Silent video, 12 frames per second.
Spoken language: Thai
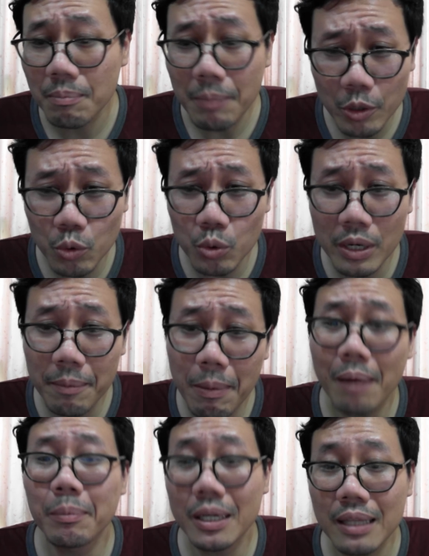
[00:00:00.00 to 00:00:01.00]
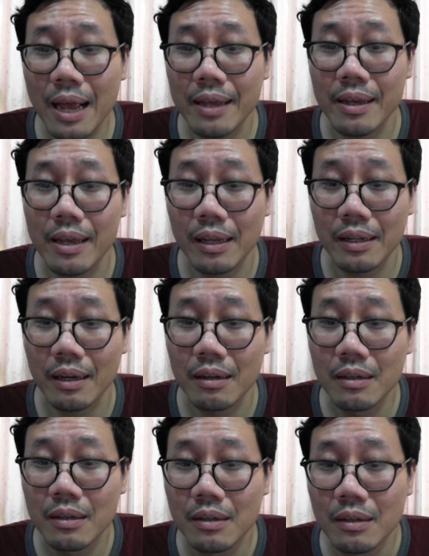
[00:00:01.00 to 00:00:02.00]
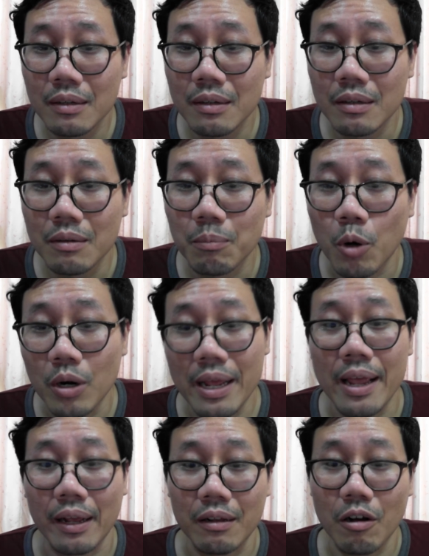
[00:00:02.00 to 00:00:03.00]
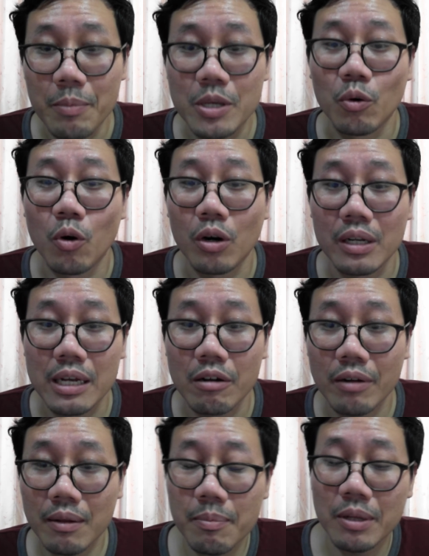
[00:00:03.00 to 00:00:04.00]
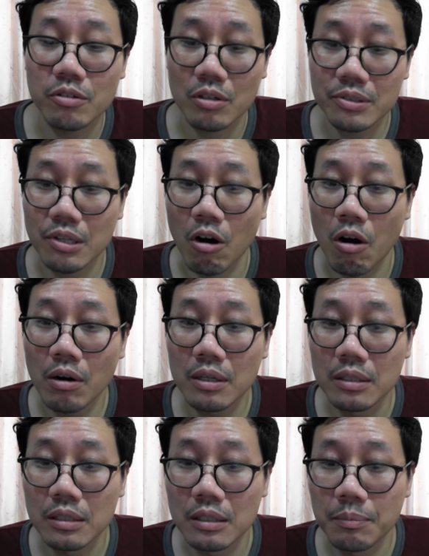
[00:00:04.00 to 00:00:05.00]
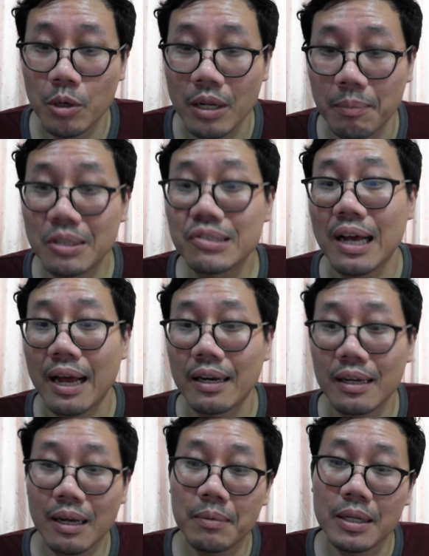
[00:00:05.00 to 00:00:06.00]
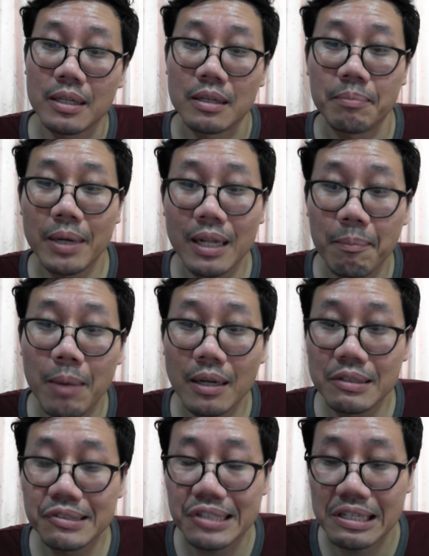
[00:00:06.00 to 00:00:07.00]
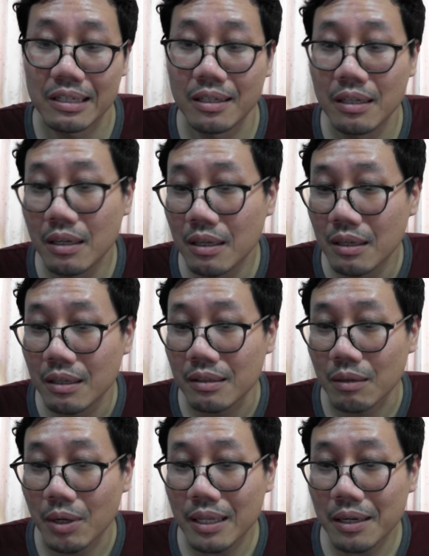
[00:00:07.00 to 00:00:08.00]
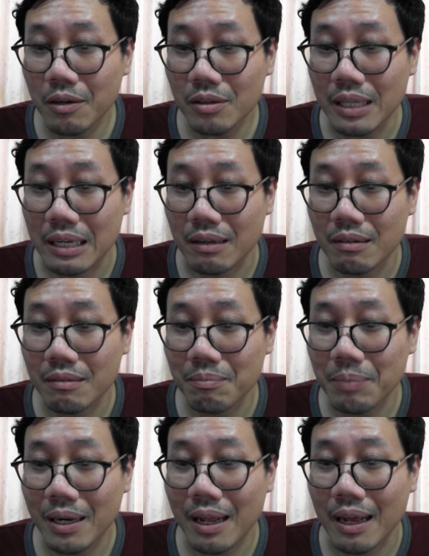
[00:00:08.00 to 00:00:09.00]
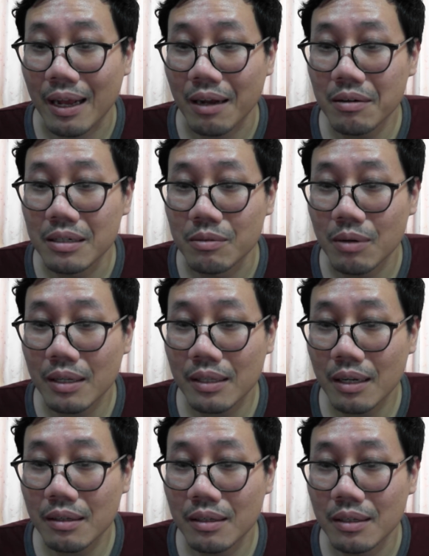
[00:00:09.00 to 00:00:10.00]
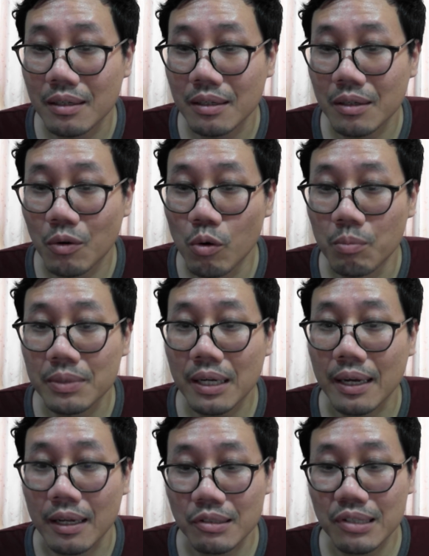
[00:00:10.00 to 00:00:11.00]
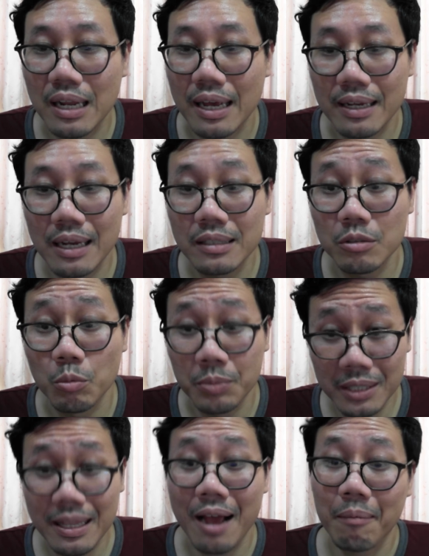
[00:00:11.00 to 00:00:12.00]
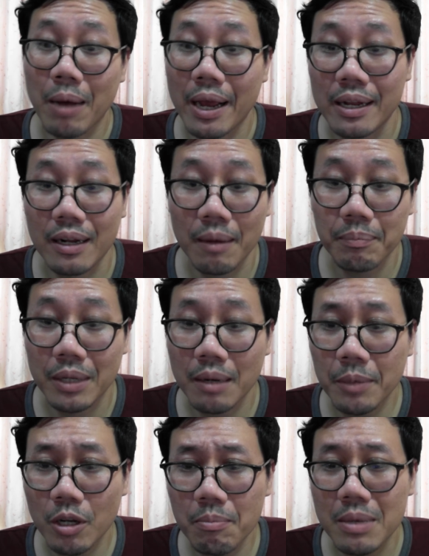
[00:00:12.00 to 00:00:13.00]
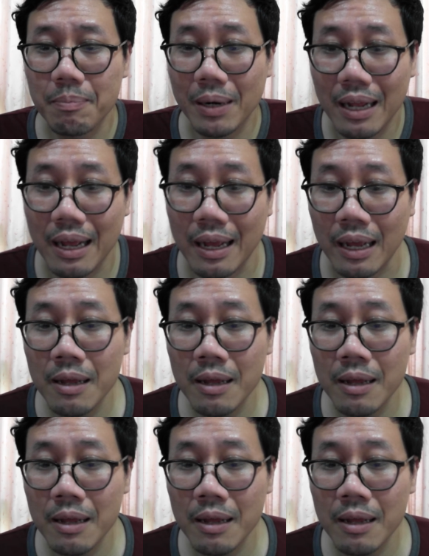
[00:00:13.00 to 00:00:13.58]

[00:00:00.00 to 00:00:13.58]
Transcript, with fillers: มาดูในพักเพื่อไทยเองเนี่ยพลเอกก็มีอยู่คนเดียวนะครับที่เป็นสสคือพลเอกพิสารนะครับ อดีตแม่ทัพภาคที่ 4 แต่ว่าท่านก็ติดปัญหาก็คือว่าท่านเคยคุมทหารสลายการชุมนุมที่ตากใบนะครับ ดังนั้นมันก็มีปัญหา